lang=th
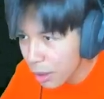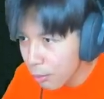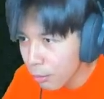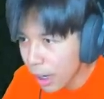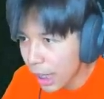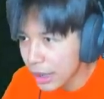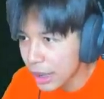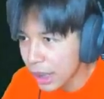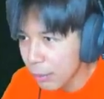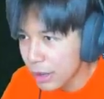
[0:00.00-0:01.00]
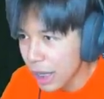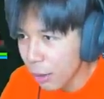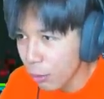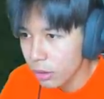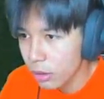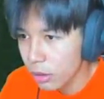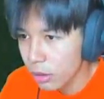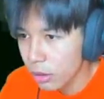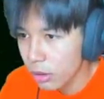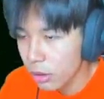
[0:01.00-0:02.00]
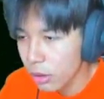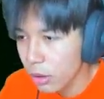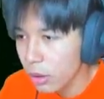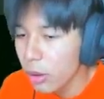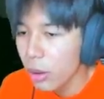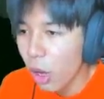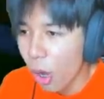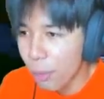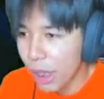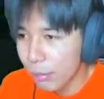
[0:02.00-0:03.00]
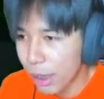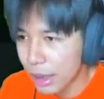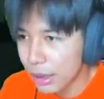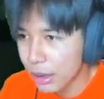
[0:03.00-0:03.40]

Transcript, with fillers: บังอาจหนีเทพเจ้า อ๋อเปลี่ยนหมัด